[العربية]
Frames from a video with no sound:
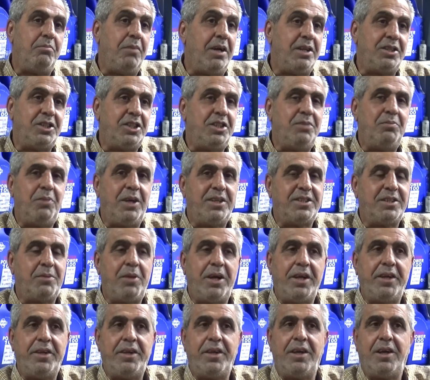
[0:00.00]
ماشيين مع
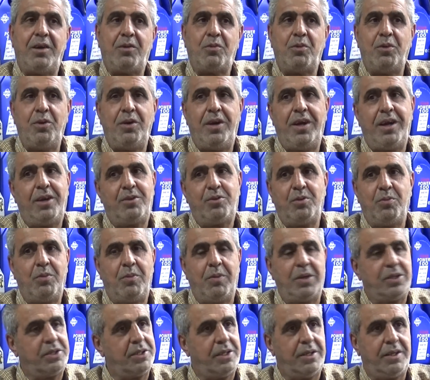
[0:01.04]
زبايننا
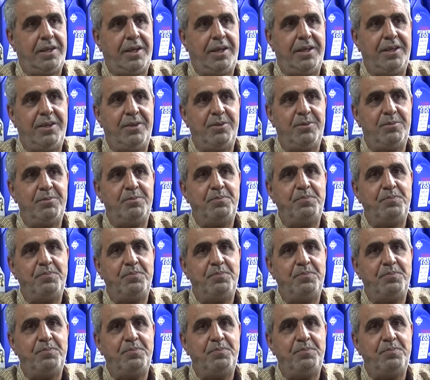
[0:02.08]
كلياتهم ما شاء الله عليهم